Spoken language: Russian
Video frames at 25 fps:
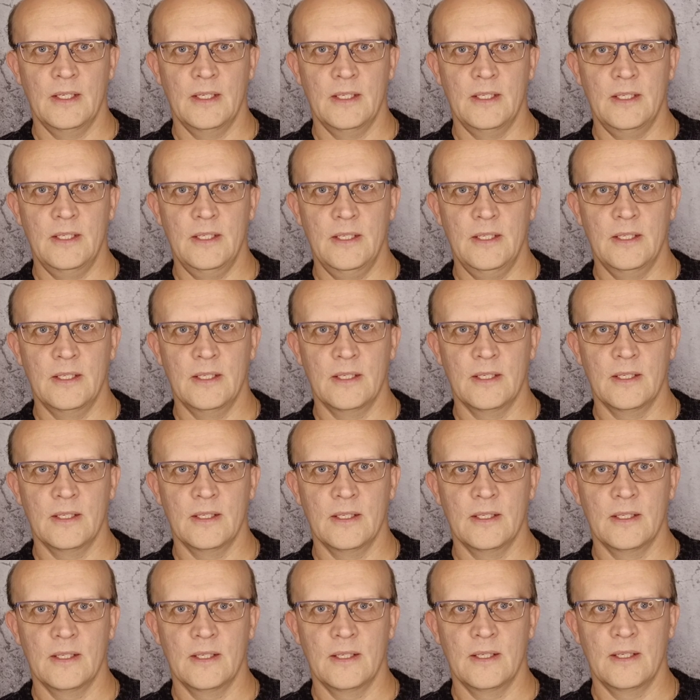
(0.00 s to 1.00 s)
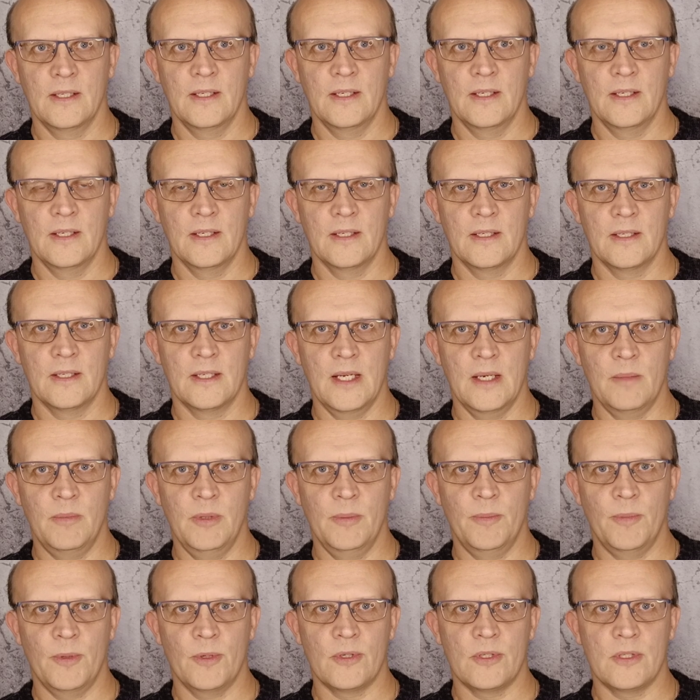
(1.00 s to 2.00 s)
И я был
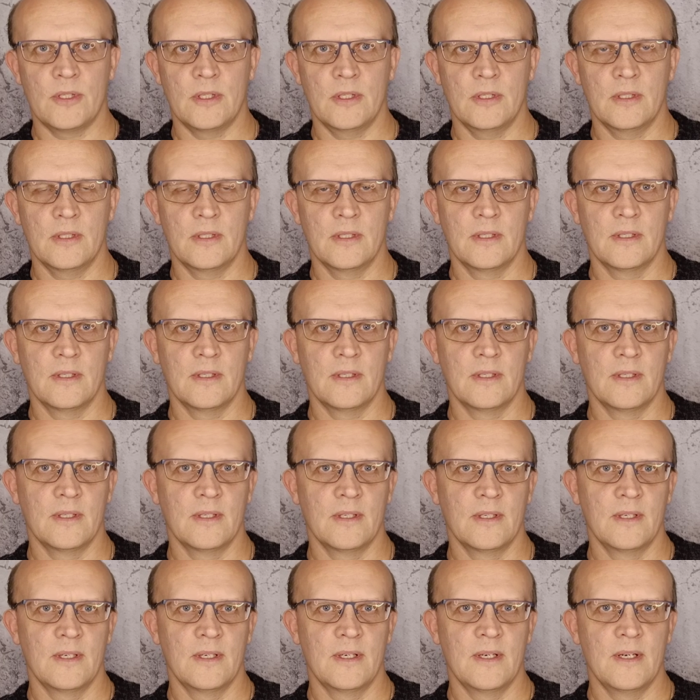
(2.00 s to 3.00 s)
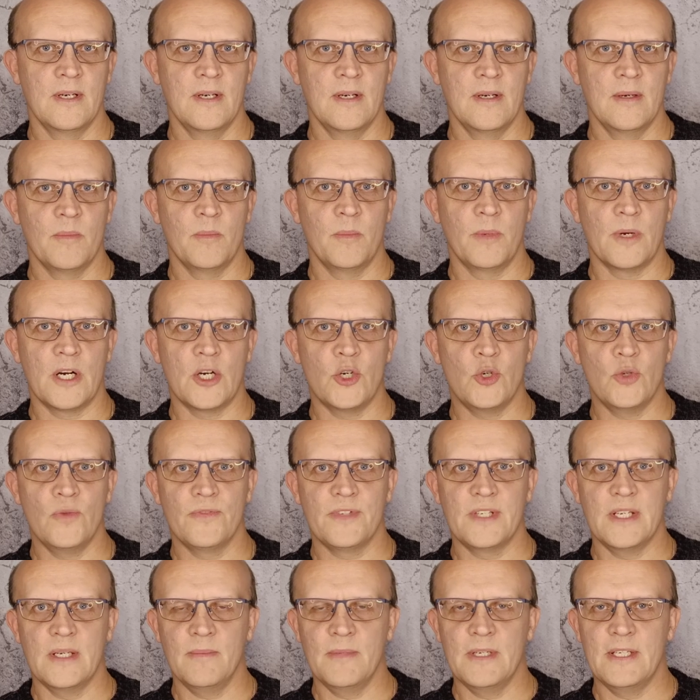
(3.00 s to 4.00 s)
просто поражен в
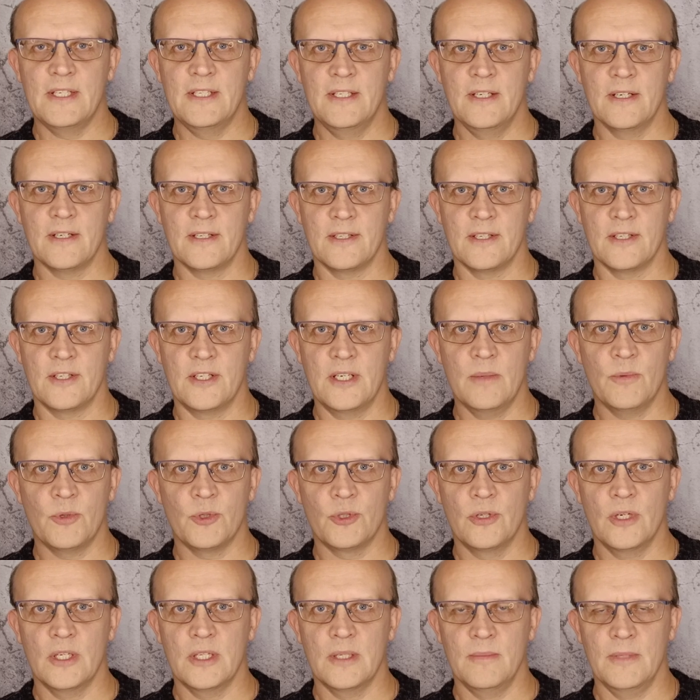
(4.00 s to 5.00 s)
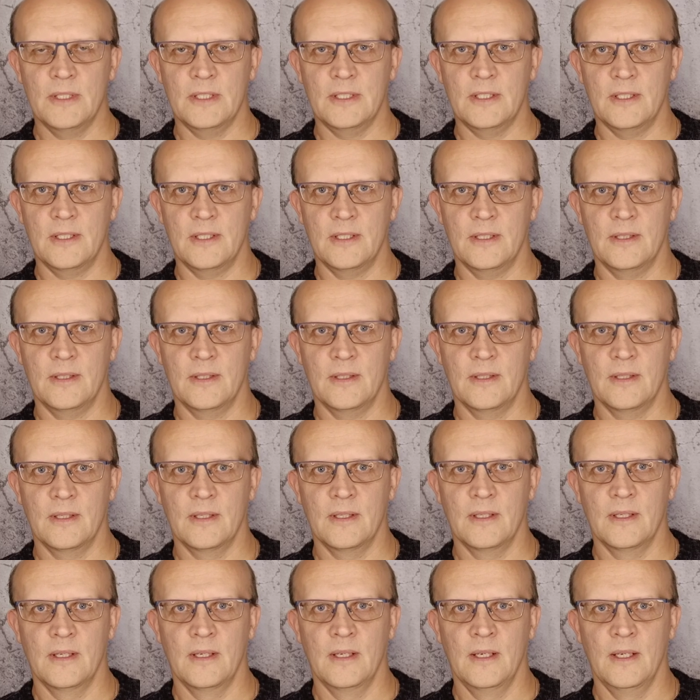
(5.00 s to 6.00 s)
самое сердце тем, что я там открыл.
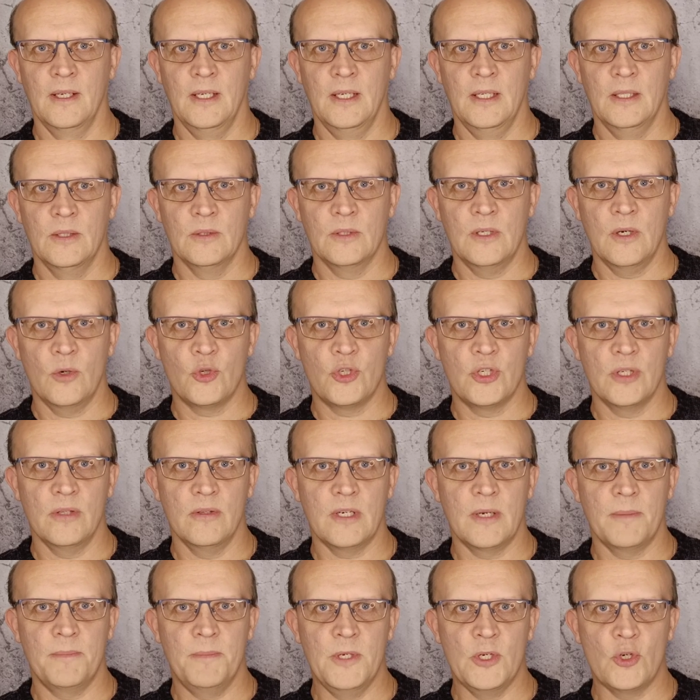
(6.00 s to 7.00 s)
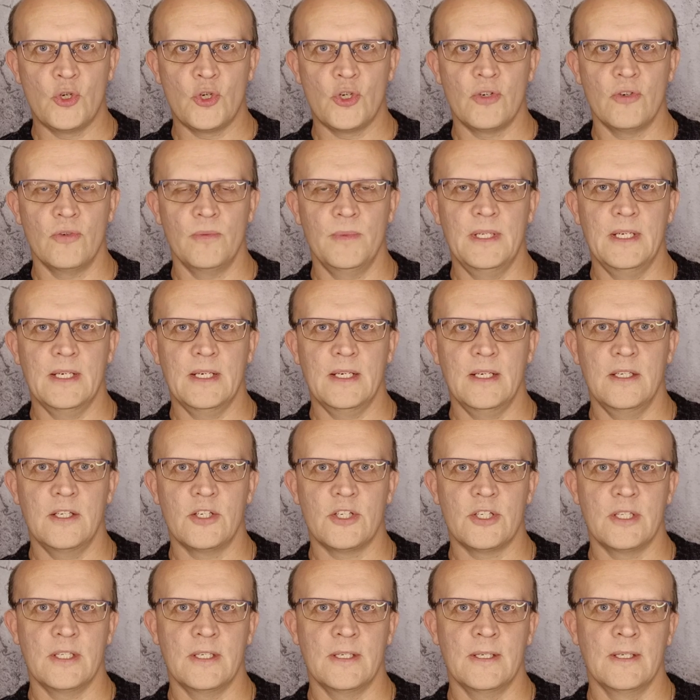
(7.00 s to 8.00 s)
Ну, как у человека пишущего, меня,
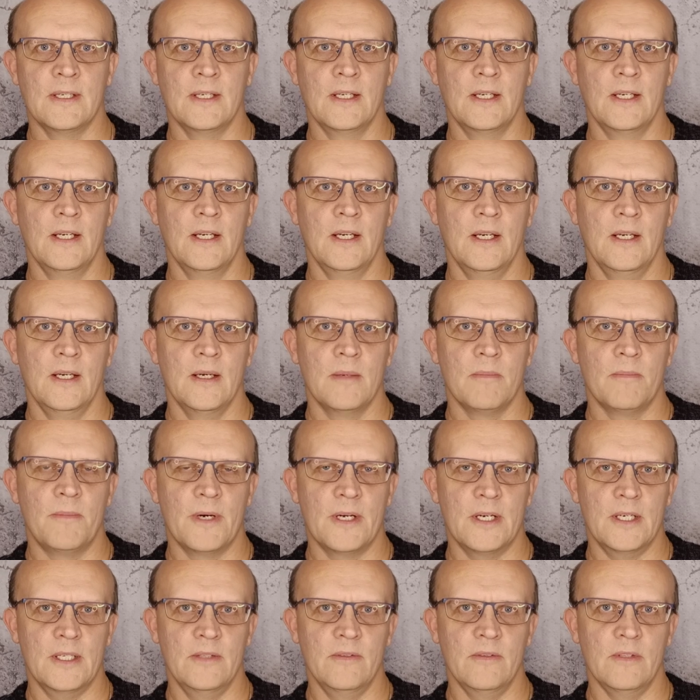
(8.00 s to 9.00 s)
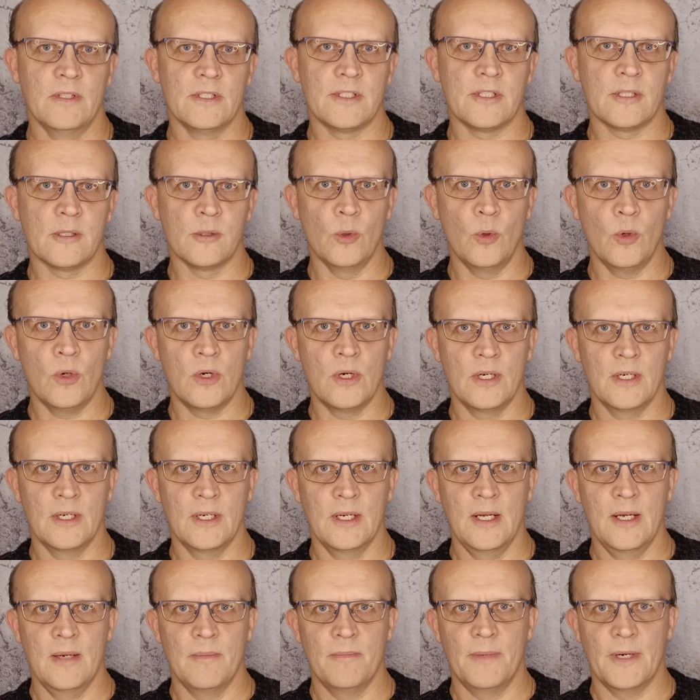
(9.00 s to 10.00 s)
конечно, порадовал слог,
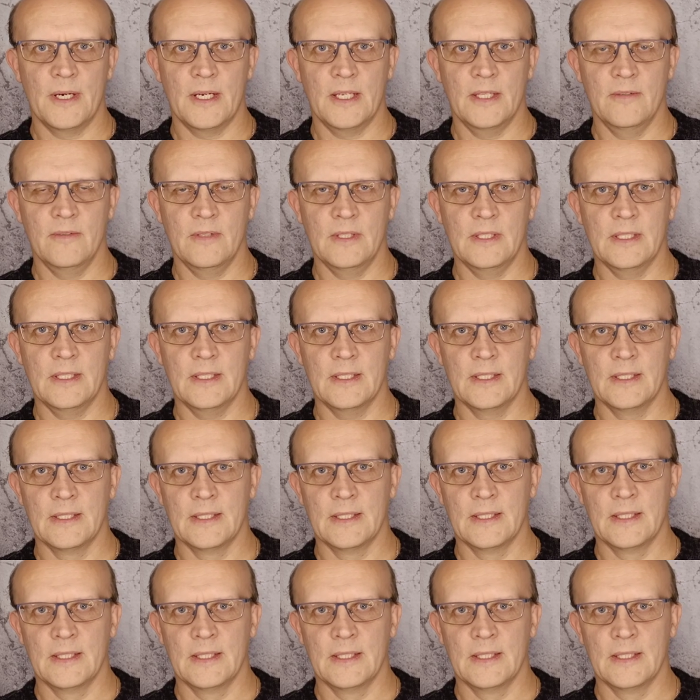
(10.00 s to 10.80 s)
порадовало